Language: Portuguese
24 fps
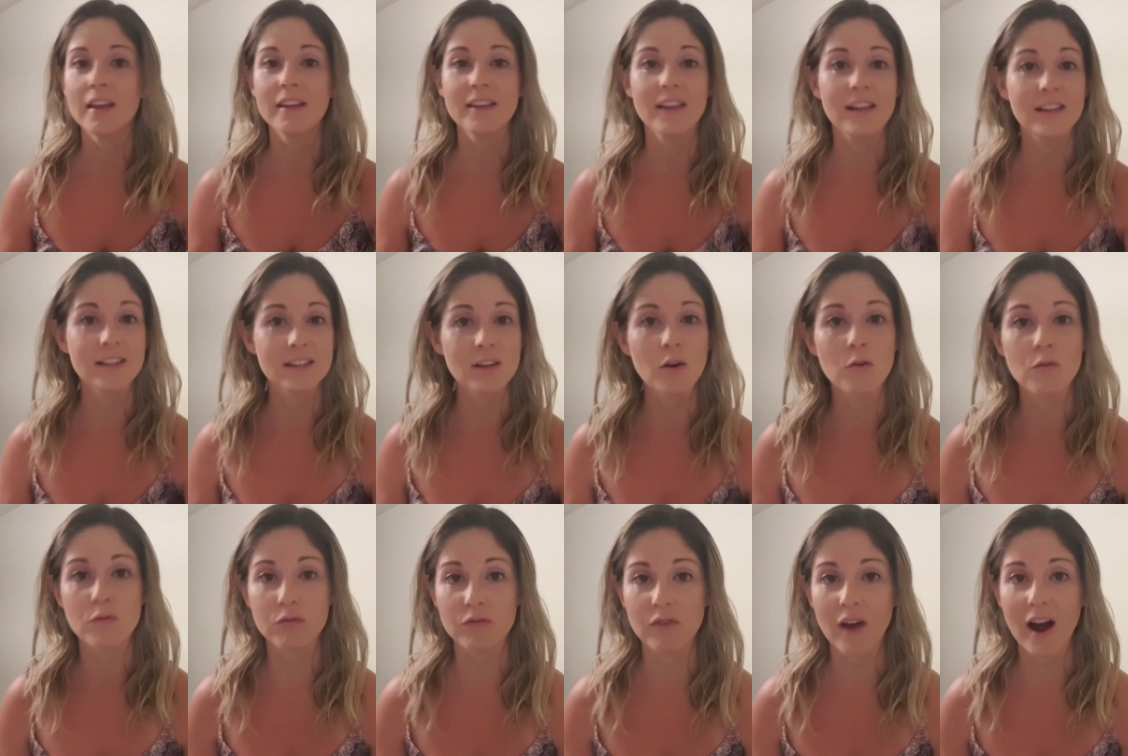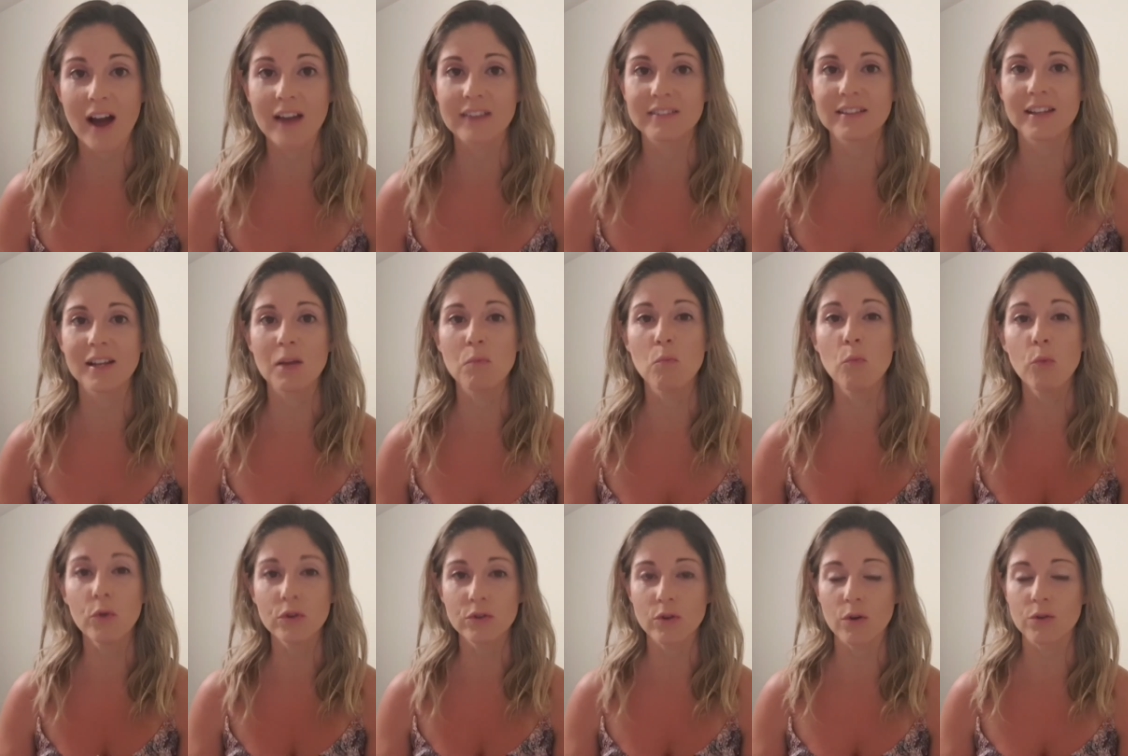E ele não faz, ele é
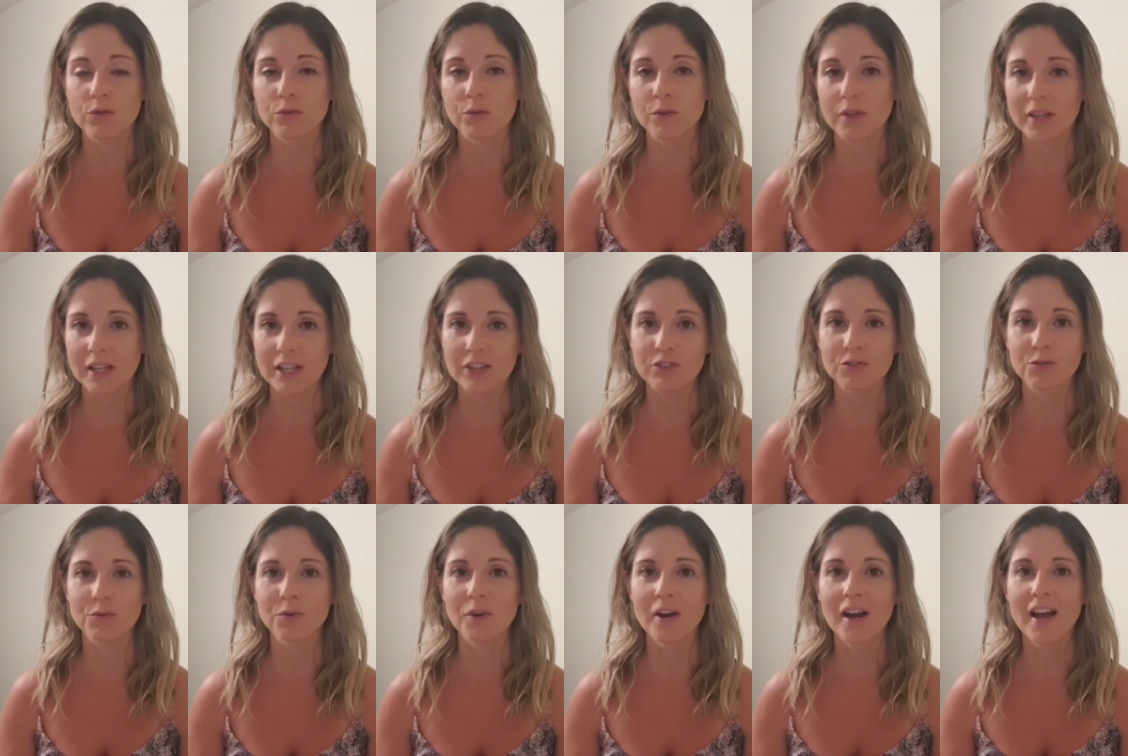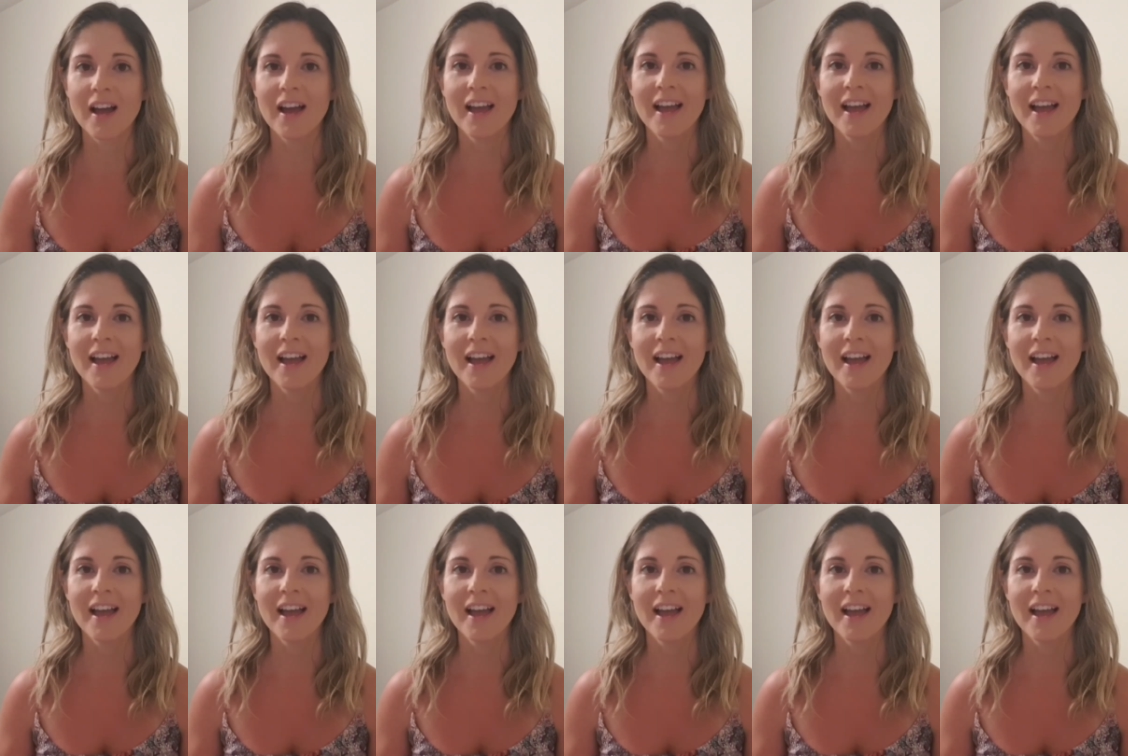muito autocrítico